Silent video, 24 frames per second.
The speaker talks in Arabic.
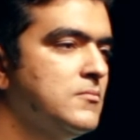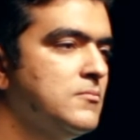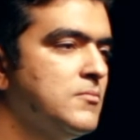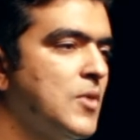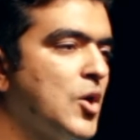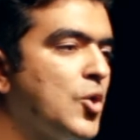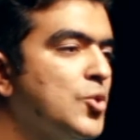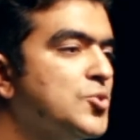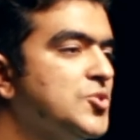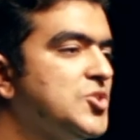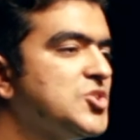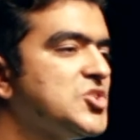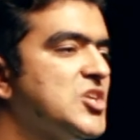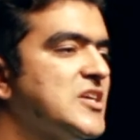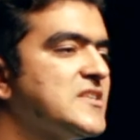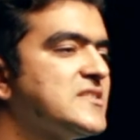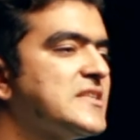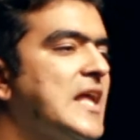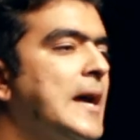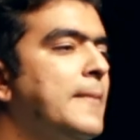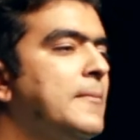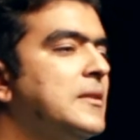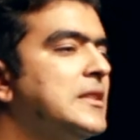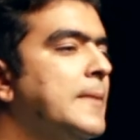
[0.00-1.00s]
ما كنتش
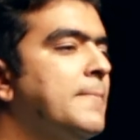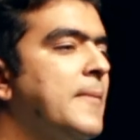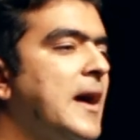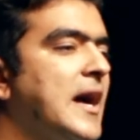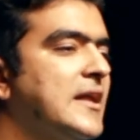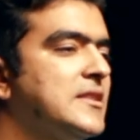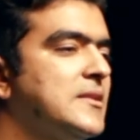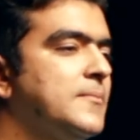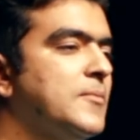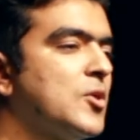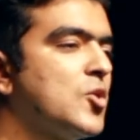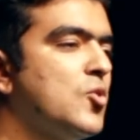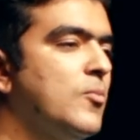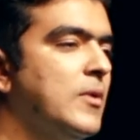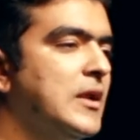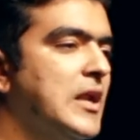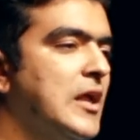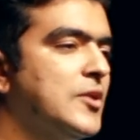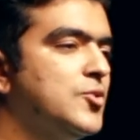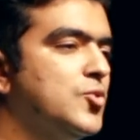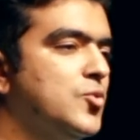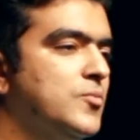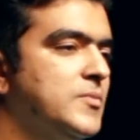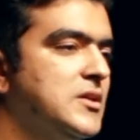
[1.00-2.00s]
هستحمل دم حد منكم على
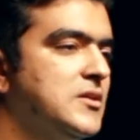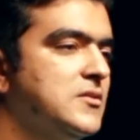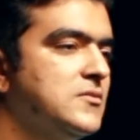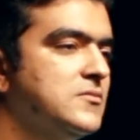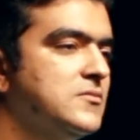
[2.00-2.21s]
هدومي